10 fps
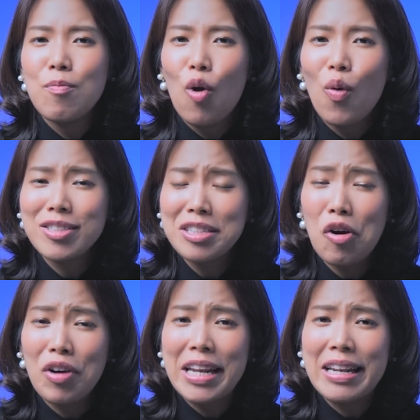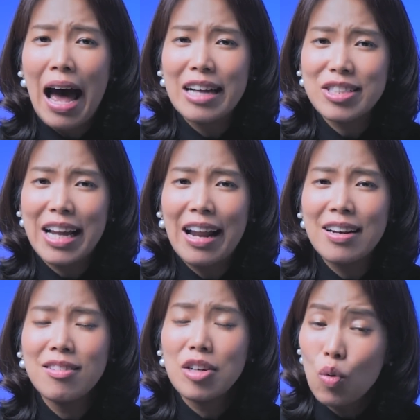เพราะว่าชื่อของ Intouch นั้น
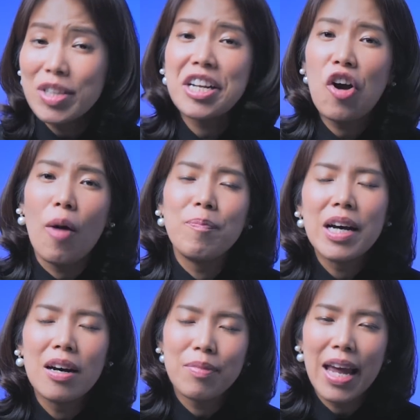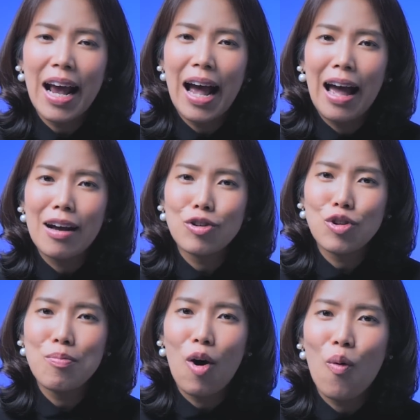หรือว่าชินคอปเดิมเนี่ยนะคะก็
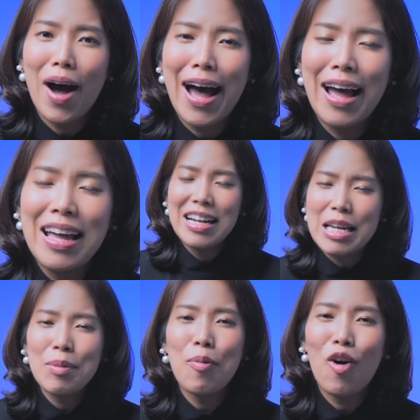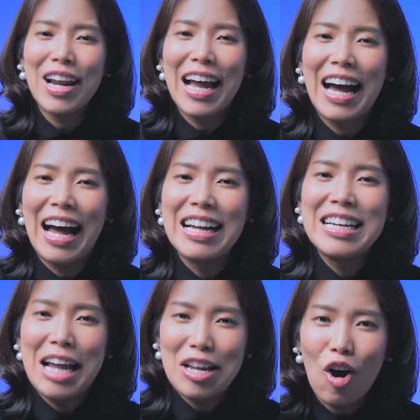ต้องบอกว่าหนีไม่พ้นแล้วค่ะ
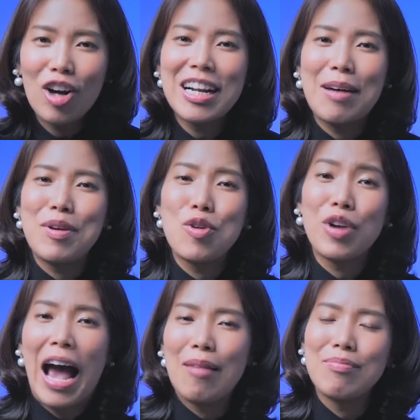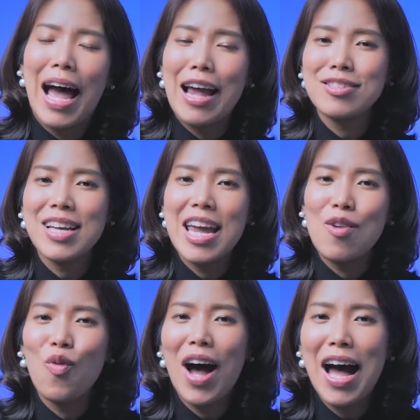ถ้าย้อนกลับไปดูไทม์ไลน์ก็จะเห็
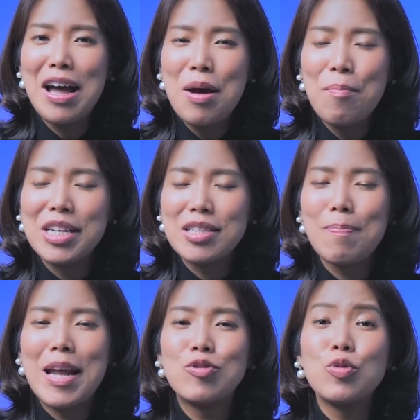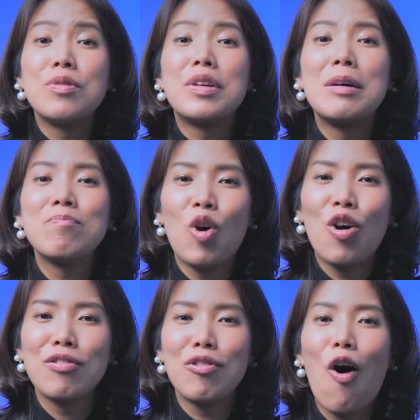นว่าเหมือนจะเป็นจุดเริ่ม
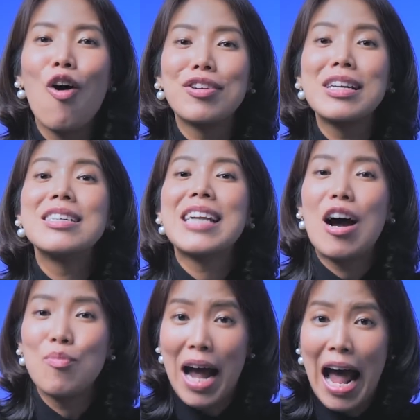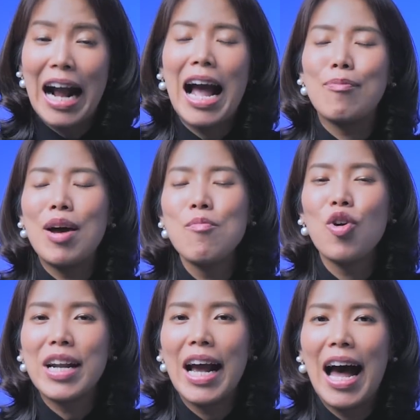ต้นของเรื่องราวมหากาพย์ทั้งหม
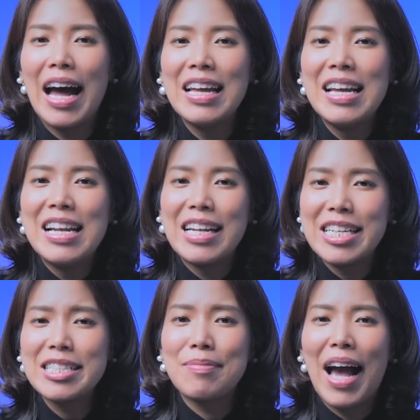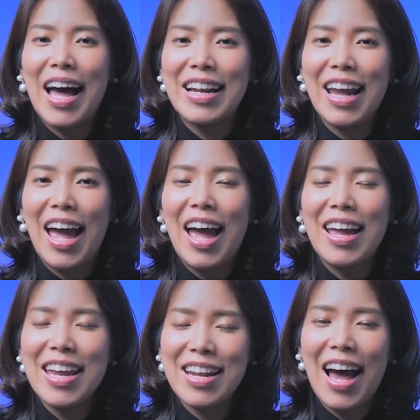ดนะคะและที่สำคัญเนี่ย
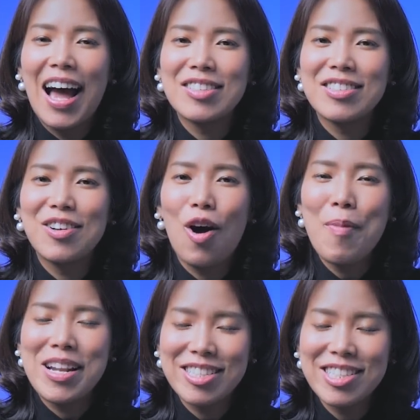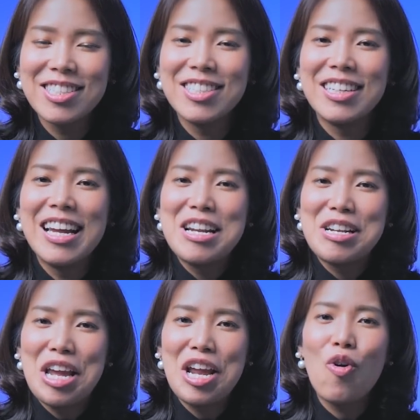Intouch ก็เป็นชื่อ
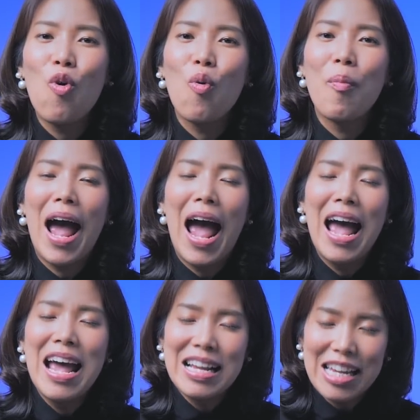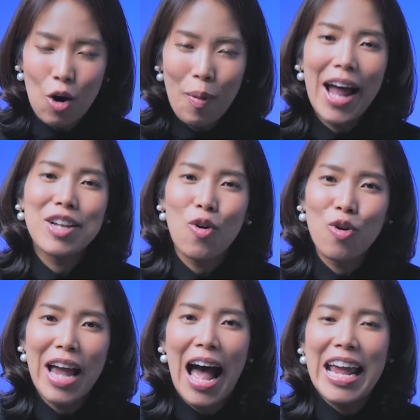ที่ถูกมาเกี่ยวพันโย
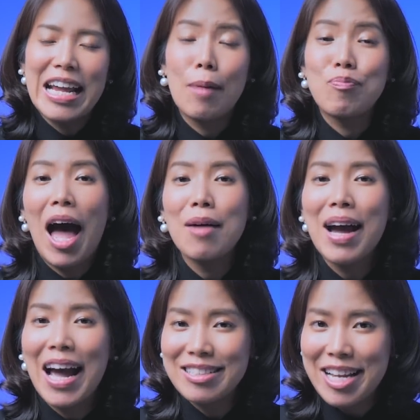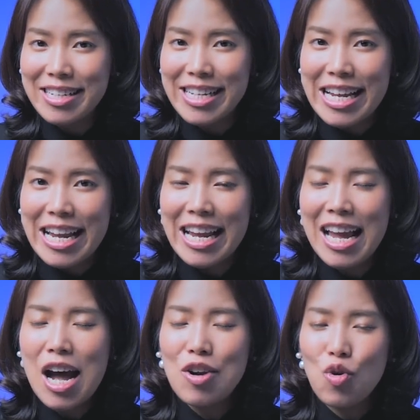งใหญ่กับทั้งมหาเศรษฐี
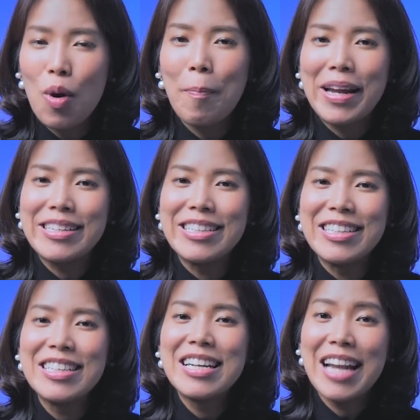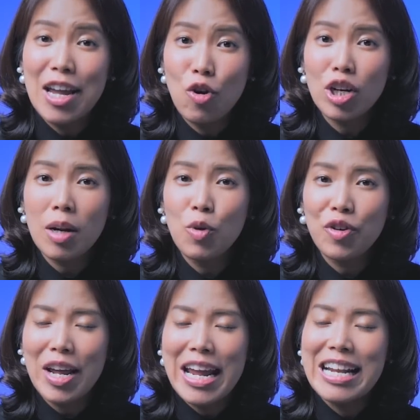รวมไปถึงนายกรัฐมน
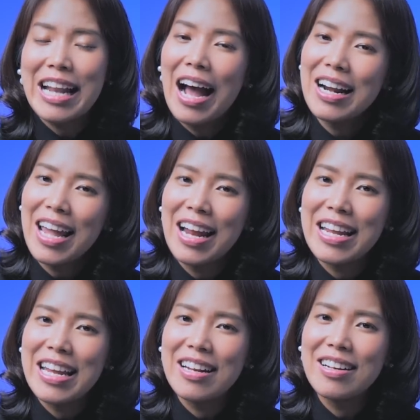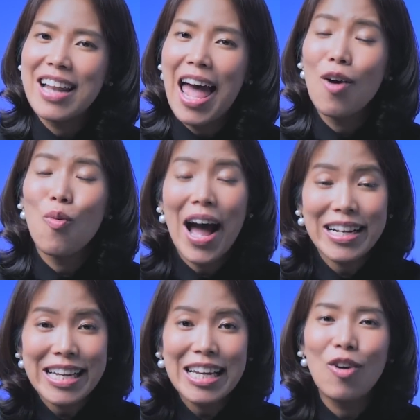ตรีทั้งในอดีตและว่า
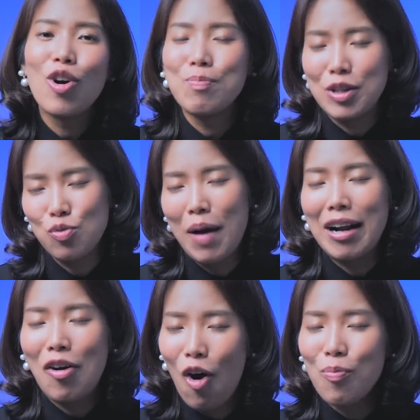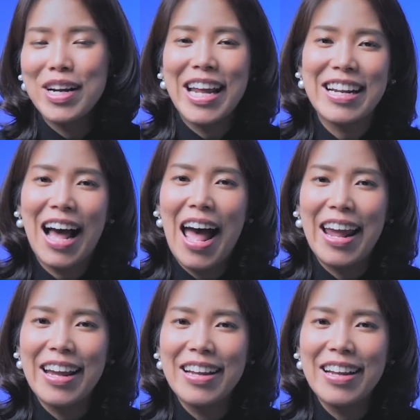ที่คนปัจจุบันของประเทศไทย